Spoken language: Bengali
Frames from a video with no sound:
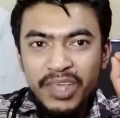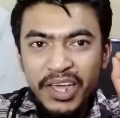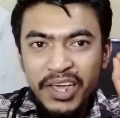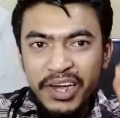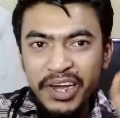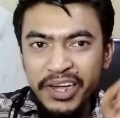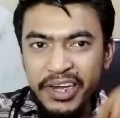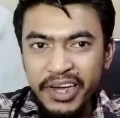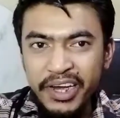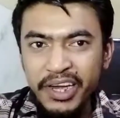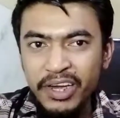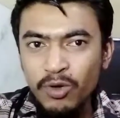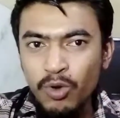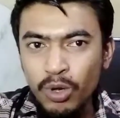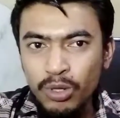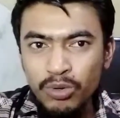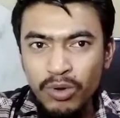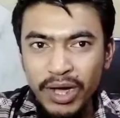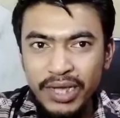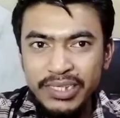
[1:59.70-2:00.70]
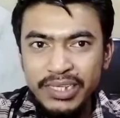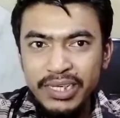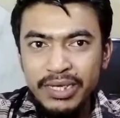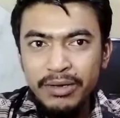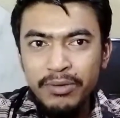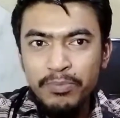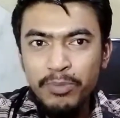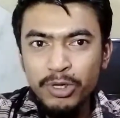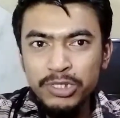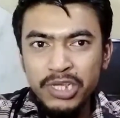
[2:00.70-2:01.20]
ক্রিডিনিন কত আছে
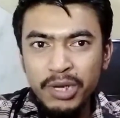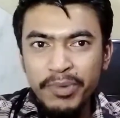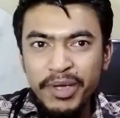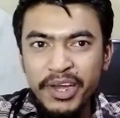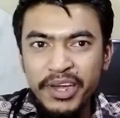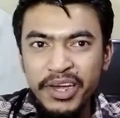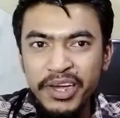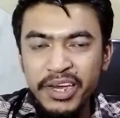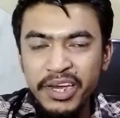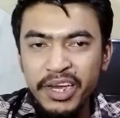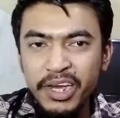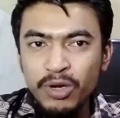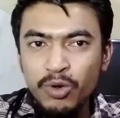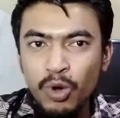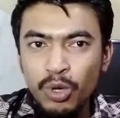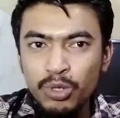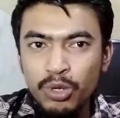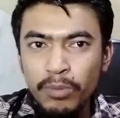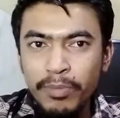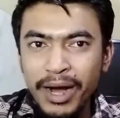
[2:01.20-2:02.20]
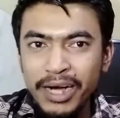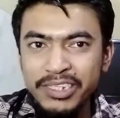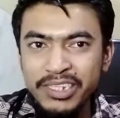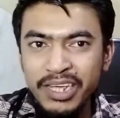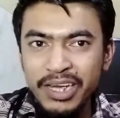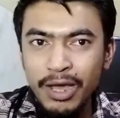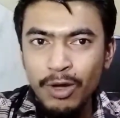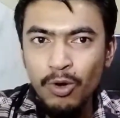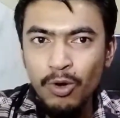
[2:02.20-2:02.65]
প্রস্রাবে ক্রিডিনিন কত বাড়ছে না